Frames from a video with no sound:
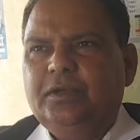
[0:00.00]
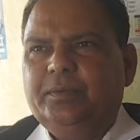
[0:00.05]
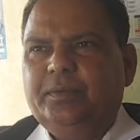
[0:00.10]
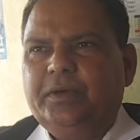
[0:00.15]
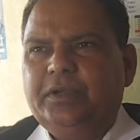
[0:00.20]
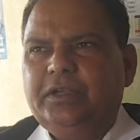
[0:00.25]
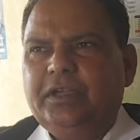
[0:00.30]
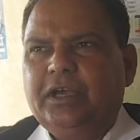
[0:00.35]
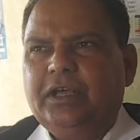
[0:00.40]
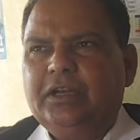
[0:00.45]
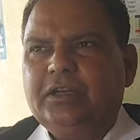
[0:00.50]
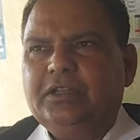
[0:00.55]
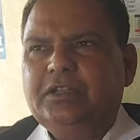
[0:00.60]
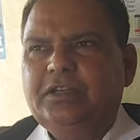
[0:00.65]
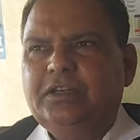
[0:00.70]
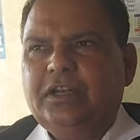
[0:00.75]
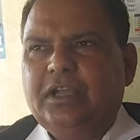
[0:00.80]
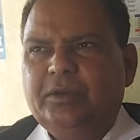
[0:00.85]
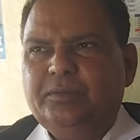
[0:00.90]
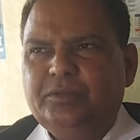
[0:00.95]
एफआईआर
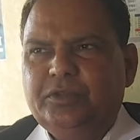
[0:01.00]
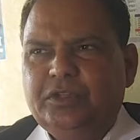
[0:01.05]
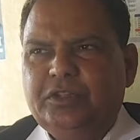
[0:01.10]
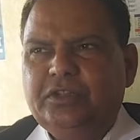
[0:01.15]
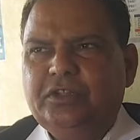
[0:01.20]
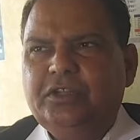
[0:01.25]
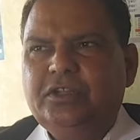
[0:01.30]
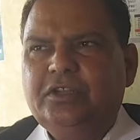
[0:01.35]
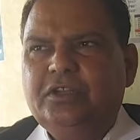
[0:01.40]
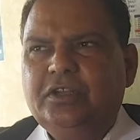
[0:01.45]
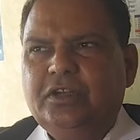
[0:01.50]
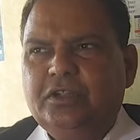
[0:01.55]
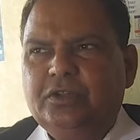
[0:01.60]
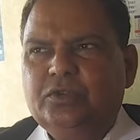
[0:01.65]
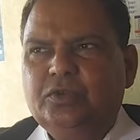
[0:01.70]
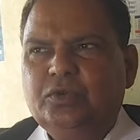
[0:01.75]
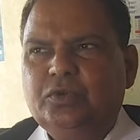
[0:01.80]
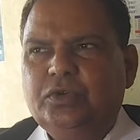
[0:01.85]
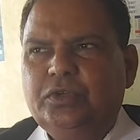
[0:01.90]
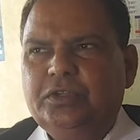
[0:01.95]
की नामजदगी
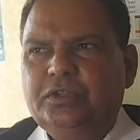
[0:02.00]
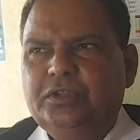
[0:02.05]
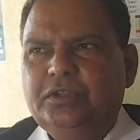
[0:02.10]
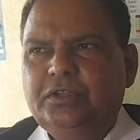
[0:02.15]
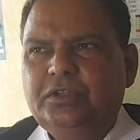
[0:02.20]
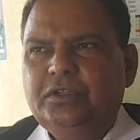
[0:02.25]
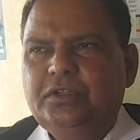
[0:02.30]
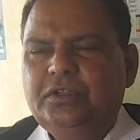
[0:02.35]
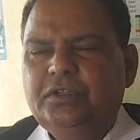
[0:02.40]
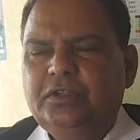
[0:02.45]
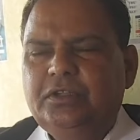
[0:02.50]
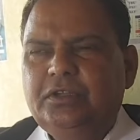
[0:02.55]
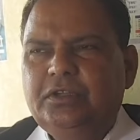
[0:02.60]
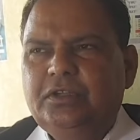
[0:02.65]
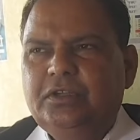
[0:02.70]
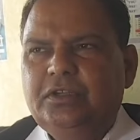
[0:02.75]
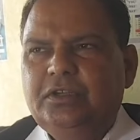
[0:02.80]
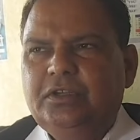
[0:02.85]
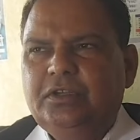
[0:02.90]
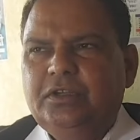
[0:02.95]
गलत हो गई थी
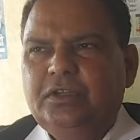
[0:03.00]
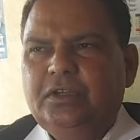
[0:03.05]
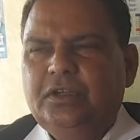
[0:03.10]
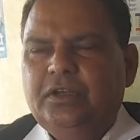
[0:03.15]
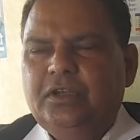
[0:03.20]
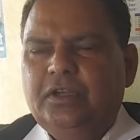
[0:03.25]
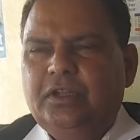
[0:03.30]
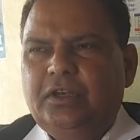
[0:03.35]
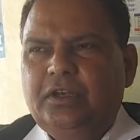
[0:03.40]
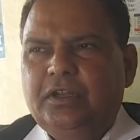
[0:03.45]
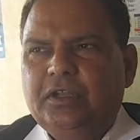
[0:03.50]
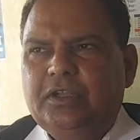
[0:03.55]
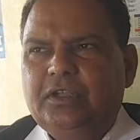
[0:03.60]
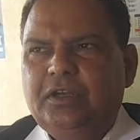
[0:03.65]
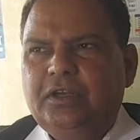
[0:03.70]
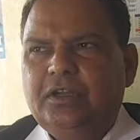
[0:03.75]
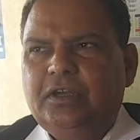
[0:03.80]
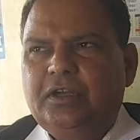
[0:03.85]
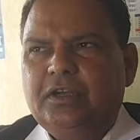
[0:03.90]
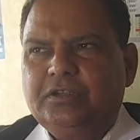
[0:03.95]

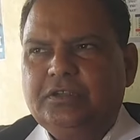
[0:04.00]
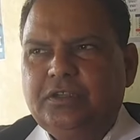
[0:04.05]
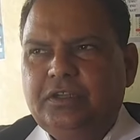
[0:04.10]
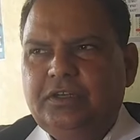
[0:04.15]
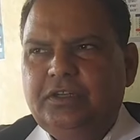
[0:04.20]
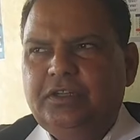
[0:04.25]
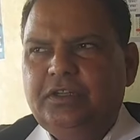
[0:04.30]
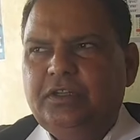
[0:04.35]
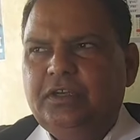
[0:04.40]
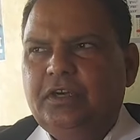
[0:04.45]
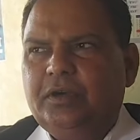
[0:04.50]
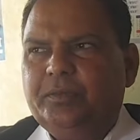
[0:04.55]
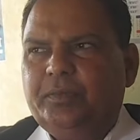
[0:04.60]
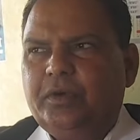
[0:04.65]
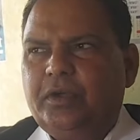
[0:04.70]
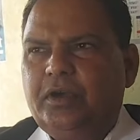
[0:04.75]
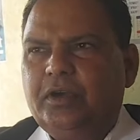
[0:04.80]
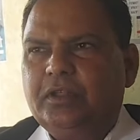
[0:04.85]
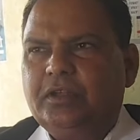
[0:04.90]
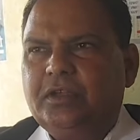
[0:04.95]
लेकिन असली
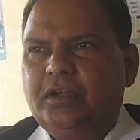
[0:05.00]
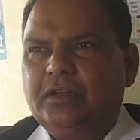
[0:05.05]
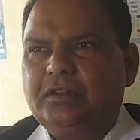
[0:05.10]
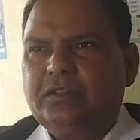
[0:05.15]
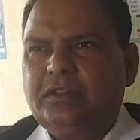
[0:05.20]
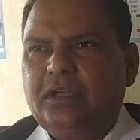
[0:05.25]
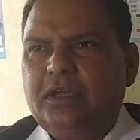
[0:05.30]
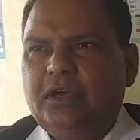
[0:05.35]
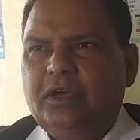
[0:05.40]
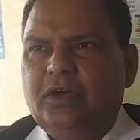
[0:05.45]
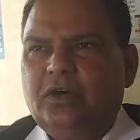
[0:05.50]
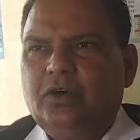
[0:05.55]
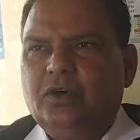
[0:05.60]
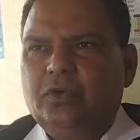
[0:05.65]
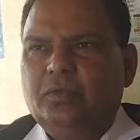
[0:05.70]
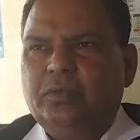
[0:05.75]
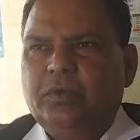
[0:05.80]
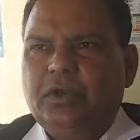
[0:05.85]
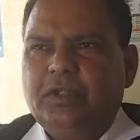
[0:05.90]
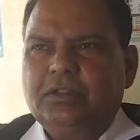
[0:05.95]
अपहरणकर्ता
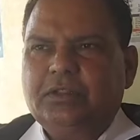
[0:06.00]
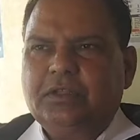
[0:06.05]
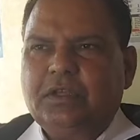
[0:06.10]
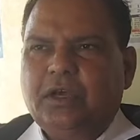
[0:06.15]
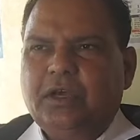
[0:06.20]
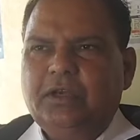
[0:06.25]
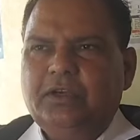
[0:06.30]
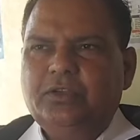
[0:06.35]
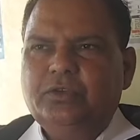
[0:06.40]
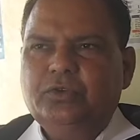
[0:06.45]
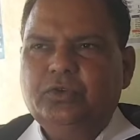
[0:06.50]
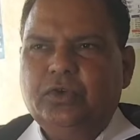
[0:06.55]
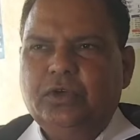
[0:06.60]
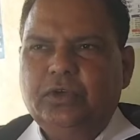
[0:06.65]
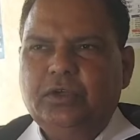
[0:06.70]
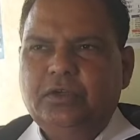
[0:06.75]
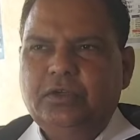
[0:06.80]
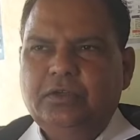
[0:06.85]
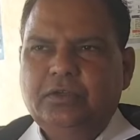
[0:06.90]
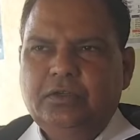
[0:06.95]
और बलात्कारी जो
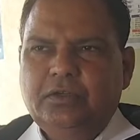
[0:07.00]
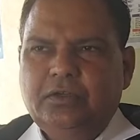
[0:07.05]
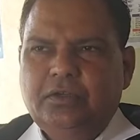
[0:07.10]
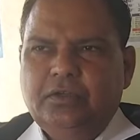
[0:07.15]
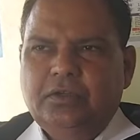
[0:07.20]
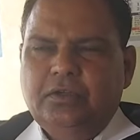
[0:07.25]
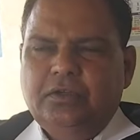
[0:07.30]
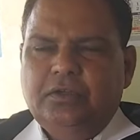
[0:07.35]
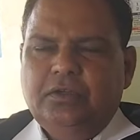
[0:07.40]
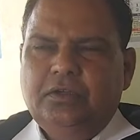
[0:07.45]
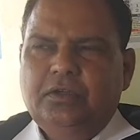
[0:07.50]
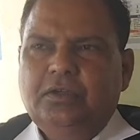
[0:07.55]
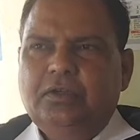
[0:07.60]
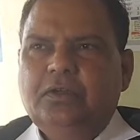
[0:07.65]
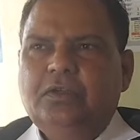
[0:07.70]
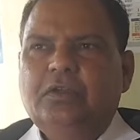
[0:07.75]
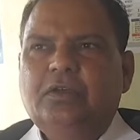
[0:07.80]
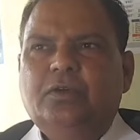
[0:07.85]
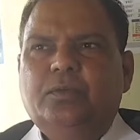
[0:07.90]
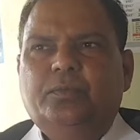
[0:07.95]
है
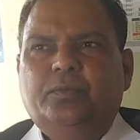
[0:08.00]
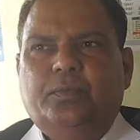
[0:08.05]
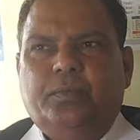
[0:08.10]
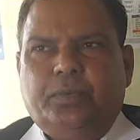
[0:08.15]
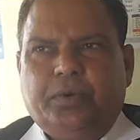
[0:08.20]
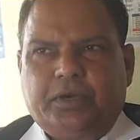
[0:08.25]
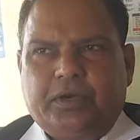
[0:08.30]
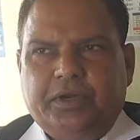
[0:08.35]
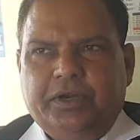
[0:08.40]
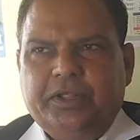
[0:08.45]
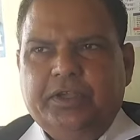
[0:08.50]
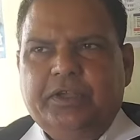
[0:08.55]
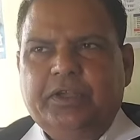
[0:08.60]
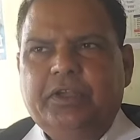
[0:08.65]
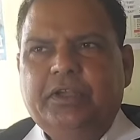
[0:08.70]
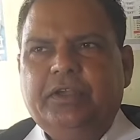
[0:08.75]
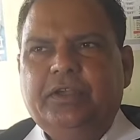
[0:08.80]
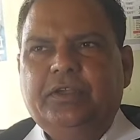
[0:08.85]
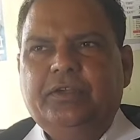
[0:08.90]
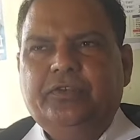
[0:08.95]
पकड़े
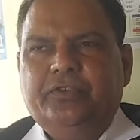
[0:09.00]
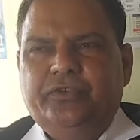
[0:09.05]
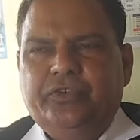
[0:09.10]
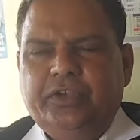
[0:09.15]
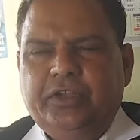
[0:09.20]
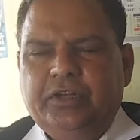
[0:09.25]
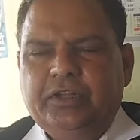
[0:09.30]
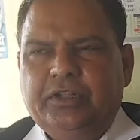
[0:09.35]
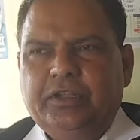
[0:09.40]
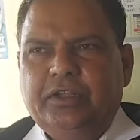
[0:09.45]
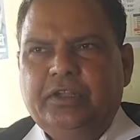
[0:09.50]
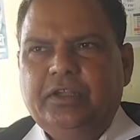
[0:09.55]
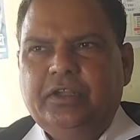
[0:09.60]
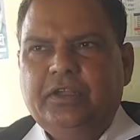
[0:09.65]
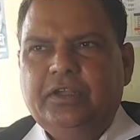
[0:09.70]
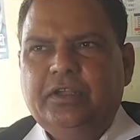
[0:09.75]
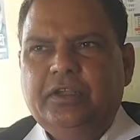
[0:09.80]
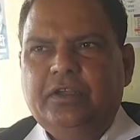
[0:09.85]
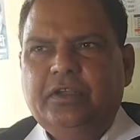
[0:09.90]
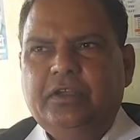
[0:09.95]
गए जेल गए
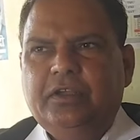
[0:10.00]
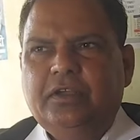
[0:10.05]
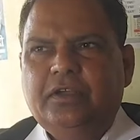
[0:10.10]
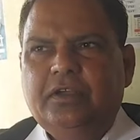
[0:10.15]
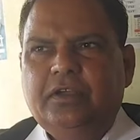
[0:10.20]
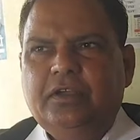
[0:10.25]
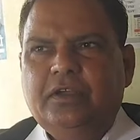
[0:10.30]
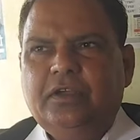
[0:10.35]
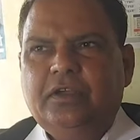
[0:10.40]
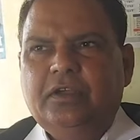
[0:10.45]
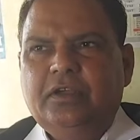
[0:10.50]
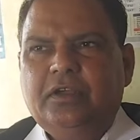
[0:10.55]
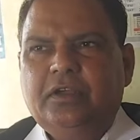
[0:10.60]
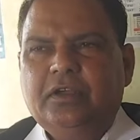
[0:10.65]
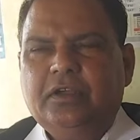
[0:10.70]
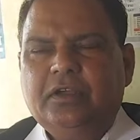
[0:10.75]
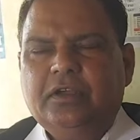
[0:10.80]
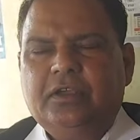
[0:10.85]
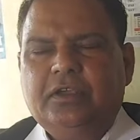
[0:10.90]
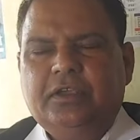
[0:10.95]

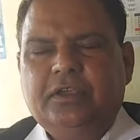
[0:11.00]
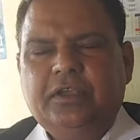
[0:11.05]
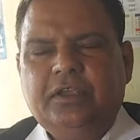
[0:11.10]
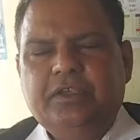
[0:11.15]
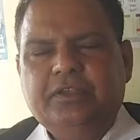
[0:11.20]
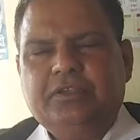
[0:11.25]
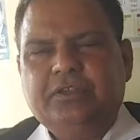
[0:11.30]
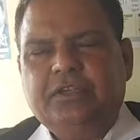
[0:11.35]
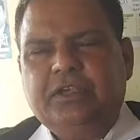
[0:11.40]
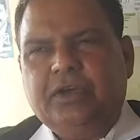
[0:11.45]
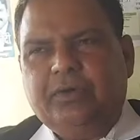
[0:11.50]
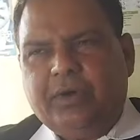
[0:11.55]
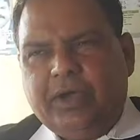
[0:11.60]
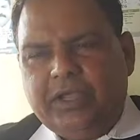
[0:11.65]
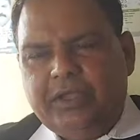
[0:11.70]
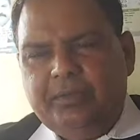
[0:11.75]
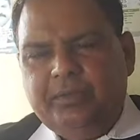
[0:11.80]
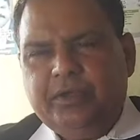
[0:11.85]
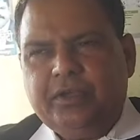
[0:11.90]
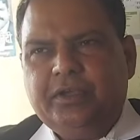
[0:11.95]
केस
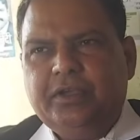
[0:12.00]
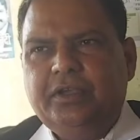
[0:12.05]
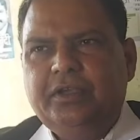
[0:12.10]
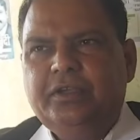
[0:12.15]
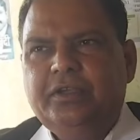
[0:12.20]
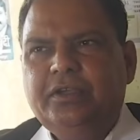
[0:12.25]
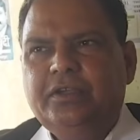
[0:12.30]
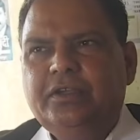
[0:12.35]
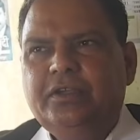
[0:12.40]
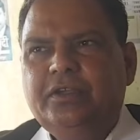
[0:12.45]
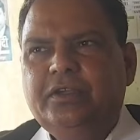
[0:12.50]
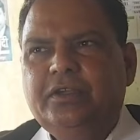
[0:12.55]
गवाही में गई